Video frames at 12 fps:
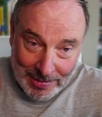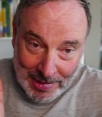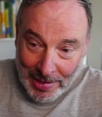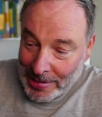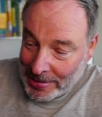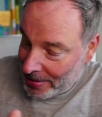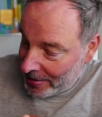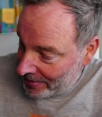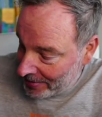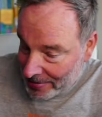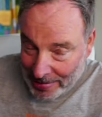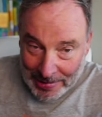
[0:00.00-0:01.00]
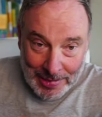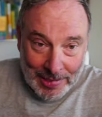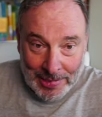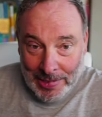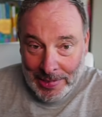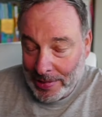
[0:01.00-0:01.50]
Gleich, tak, tak, tak, tak,
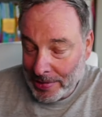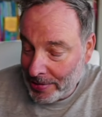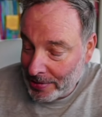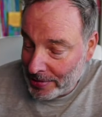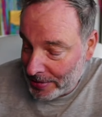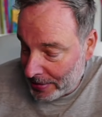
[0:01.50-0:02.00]
tak, tak, tak.